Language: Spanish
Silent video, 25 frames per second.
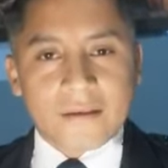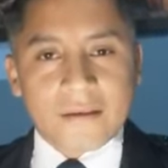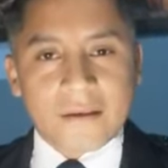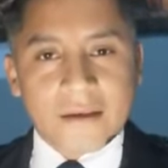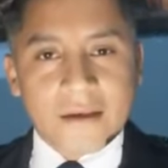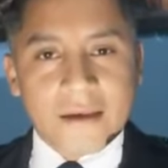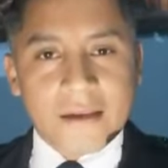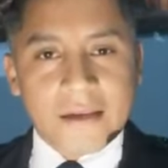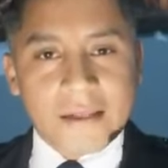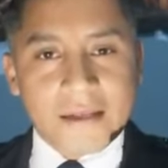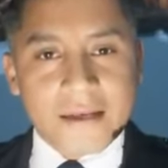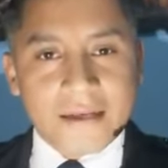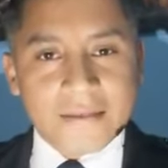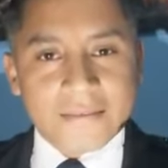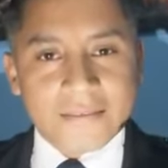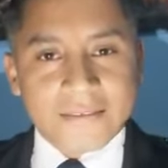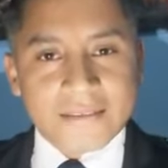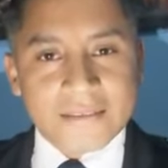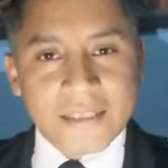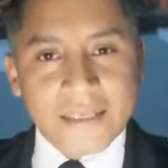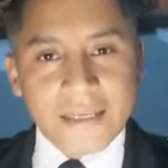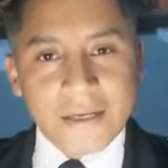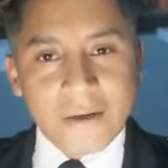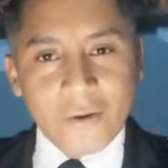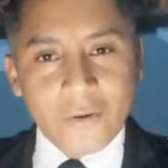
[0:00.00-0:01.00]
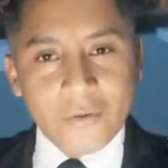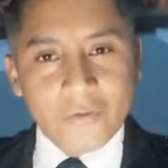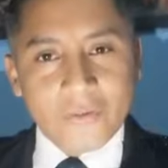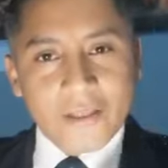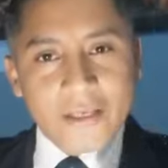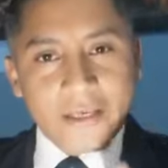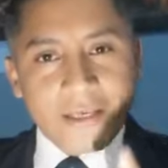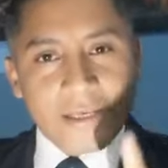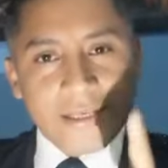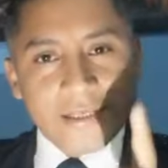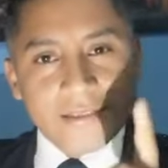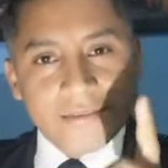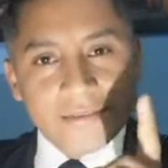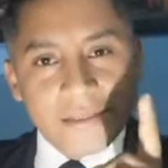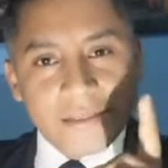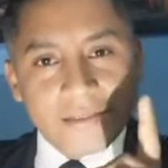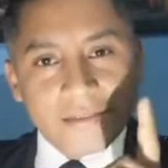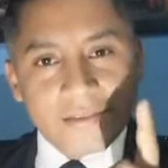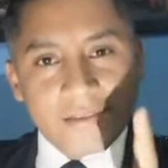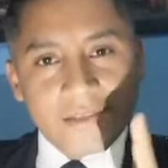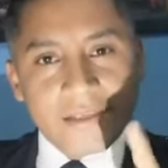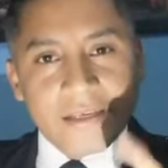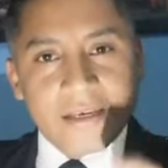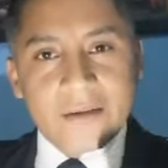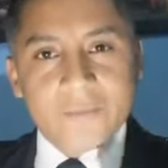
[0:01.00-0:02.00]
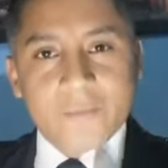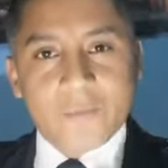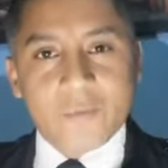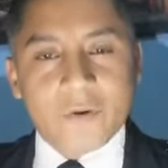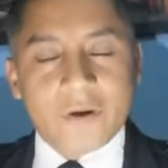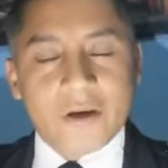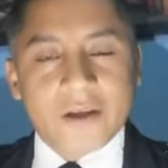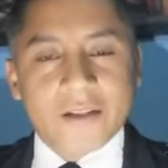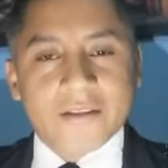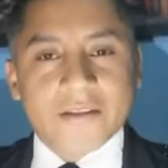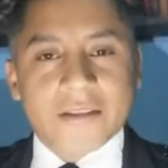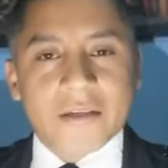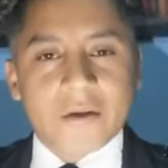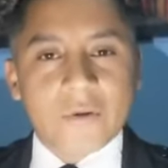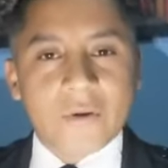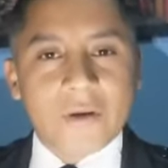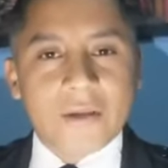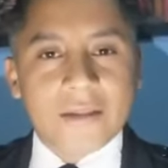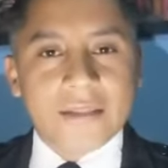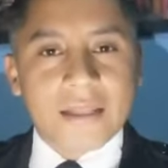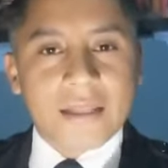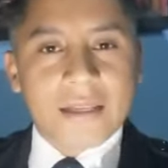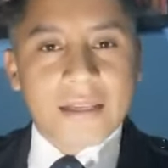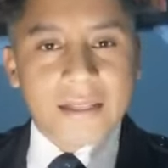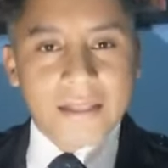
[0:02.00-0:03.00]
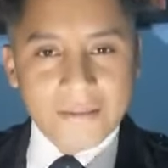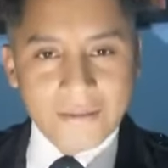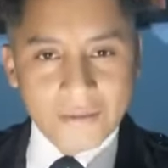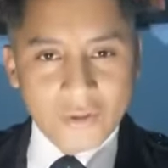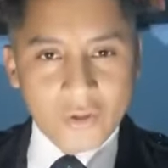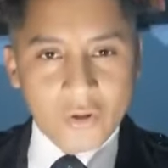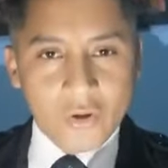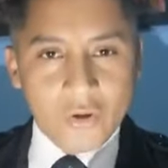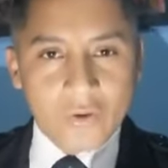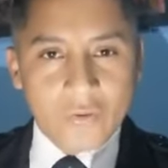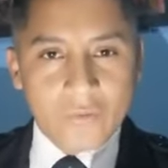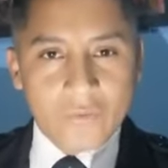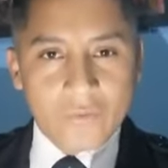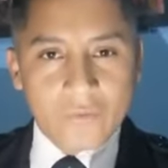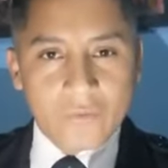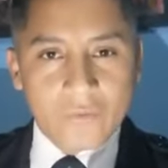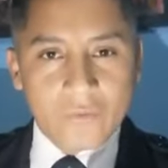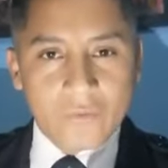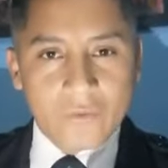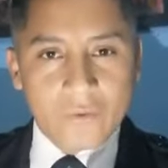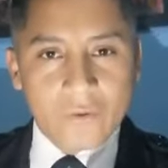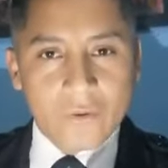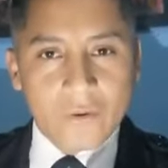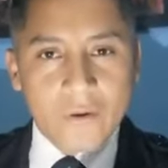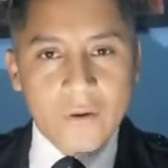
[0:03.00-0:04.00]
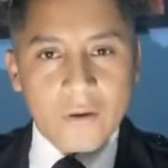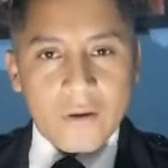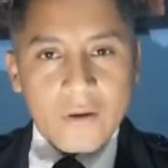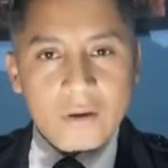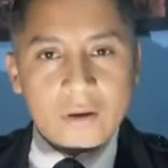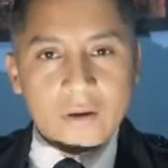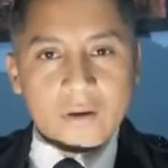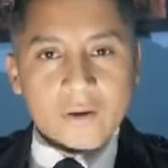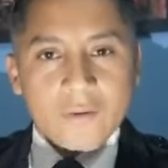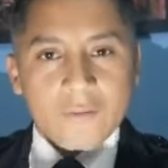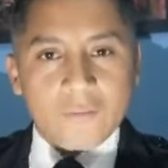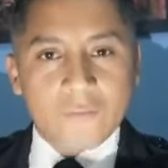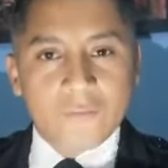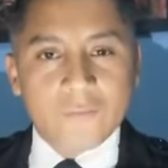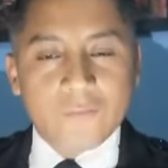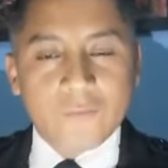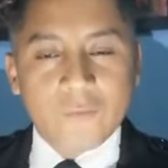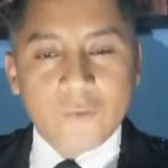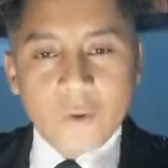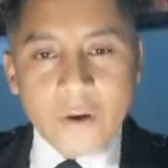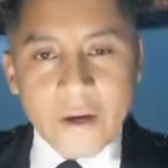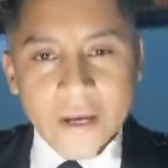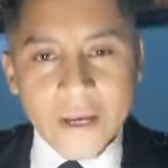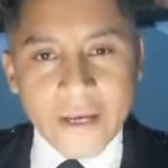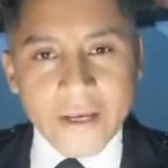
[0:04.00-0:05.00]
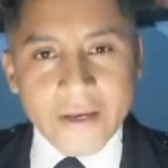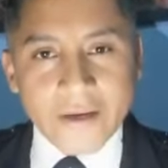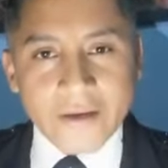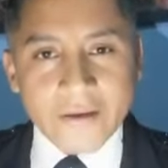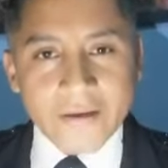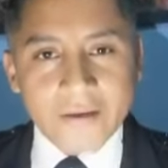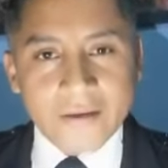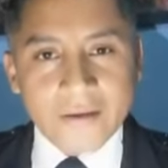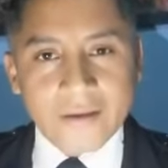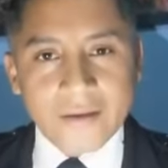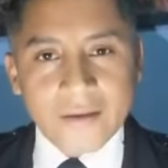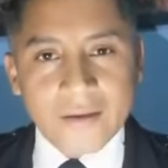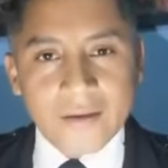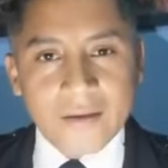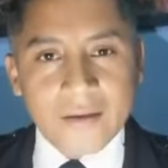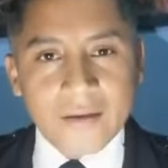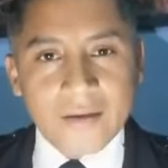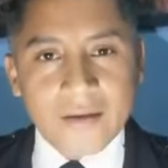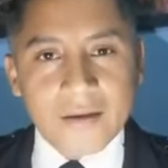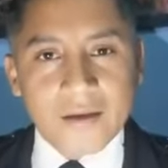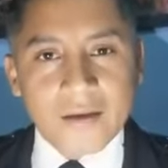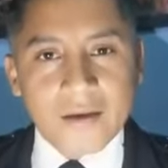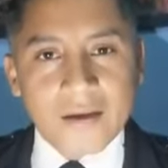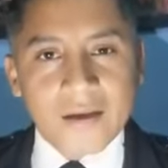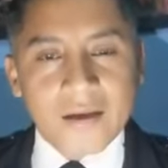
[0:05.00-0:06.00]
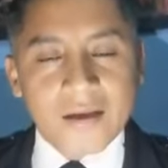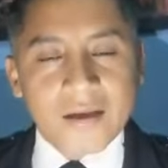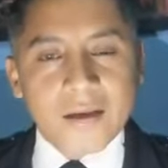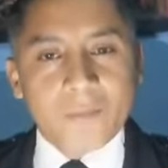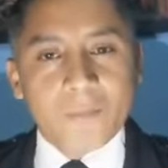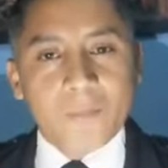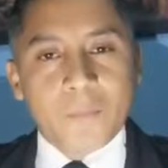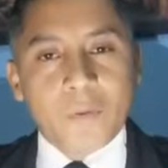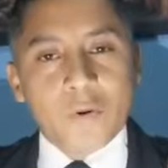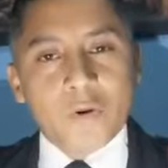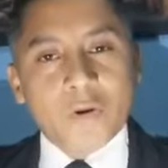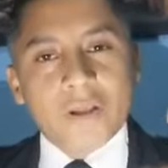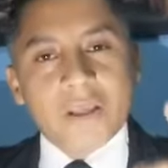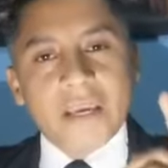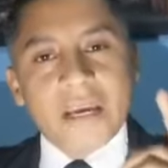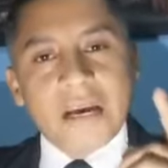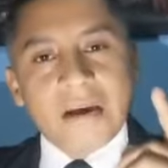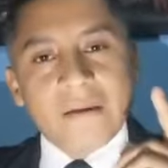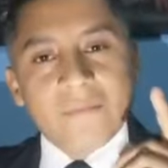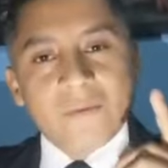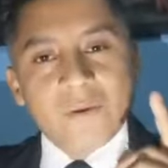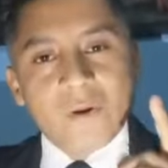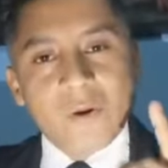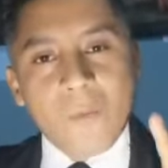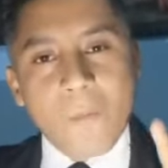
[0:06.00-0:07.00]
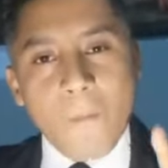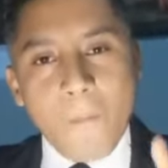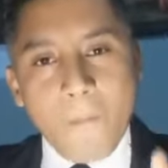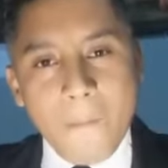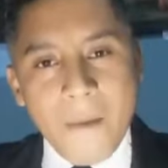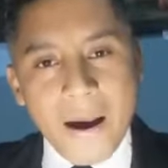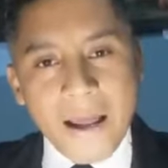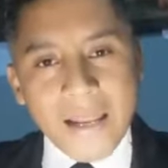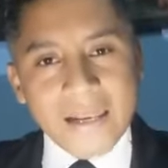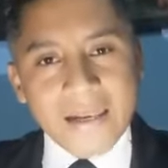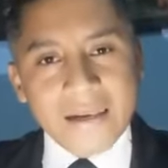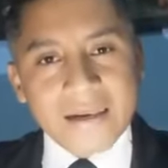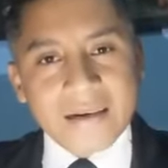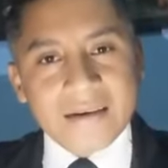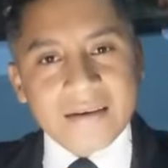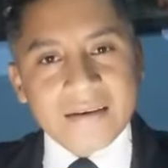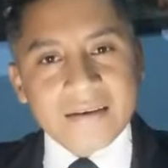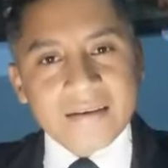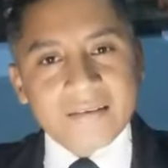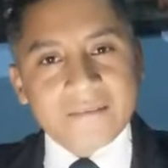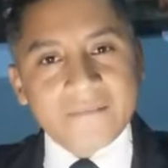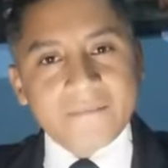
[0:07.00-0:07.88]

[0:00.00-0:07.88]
El castigo de este siervo que entregó el talento fue porque habló mal